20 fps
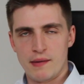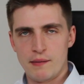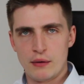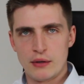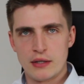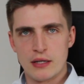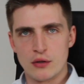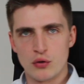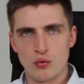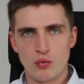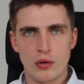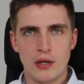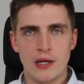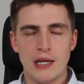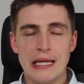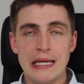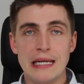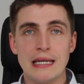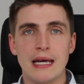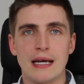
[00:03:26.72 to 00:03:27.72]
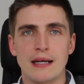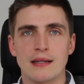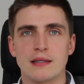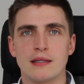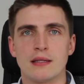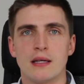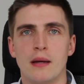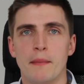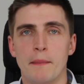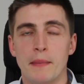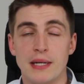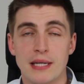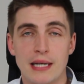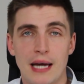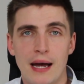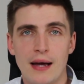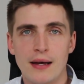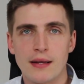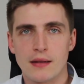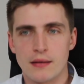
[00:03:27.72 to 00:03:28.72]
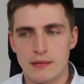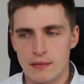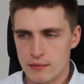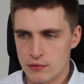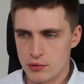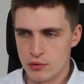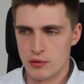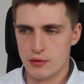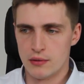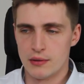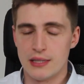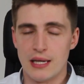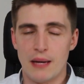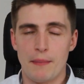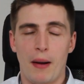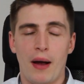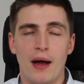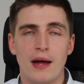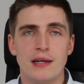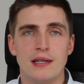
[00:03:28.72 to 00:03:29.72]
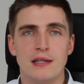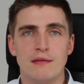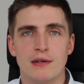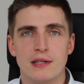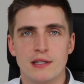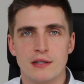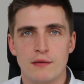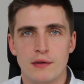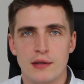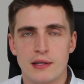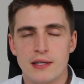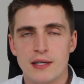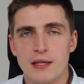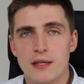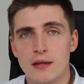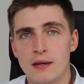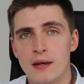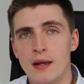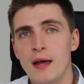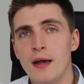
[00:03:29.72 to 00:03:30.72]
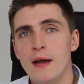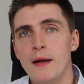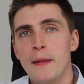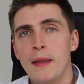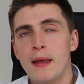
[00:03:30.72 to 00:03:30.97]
wenn wir uns jetzt nur einen Index betrachten, so einen sehr breit diversifizierten,